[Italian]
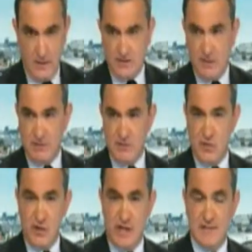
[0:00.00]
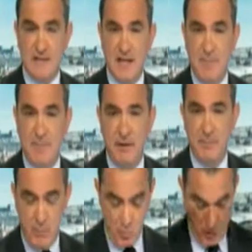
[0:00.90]
Situazione sempre più
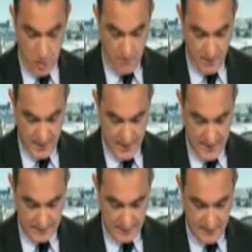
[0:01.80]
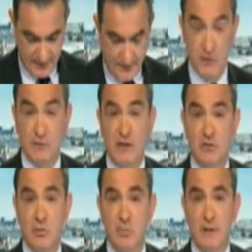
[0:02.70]
complicata in Libia dove le
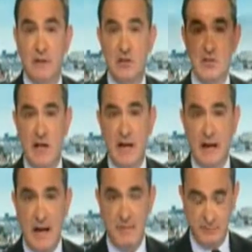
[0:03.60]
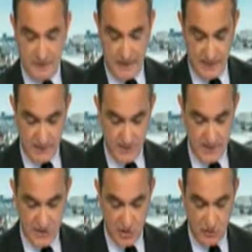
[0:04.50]
truppe del generale Haftar
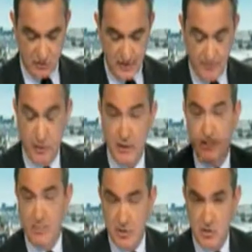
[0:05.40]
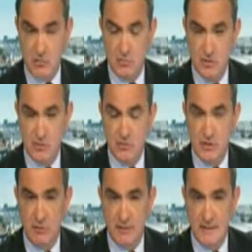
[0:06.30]
minacciano Tripoli nel pomeriggio Consiglio di
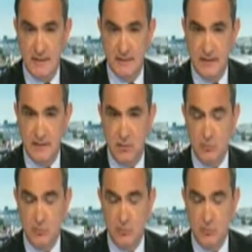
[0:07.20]
sicurezza dell'ONU.